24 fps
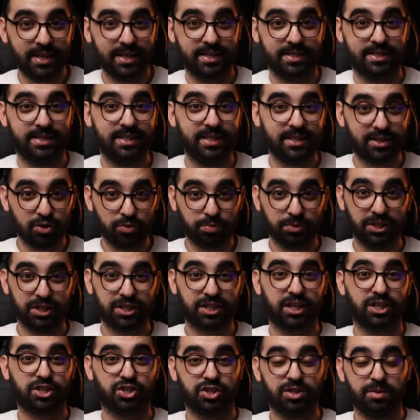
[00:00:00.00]
هزيته وبديت
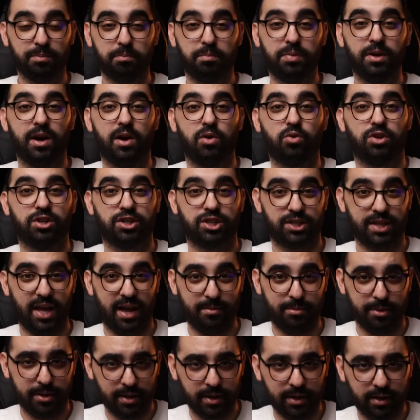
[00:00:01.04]
كنجذب بها وكنشطح
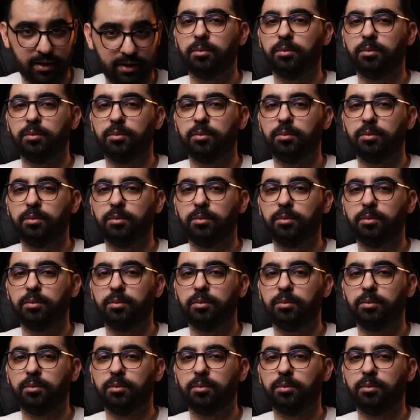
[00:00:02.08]
بها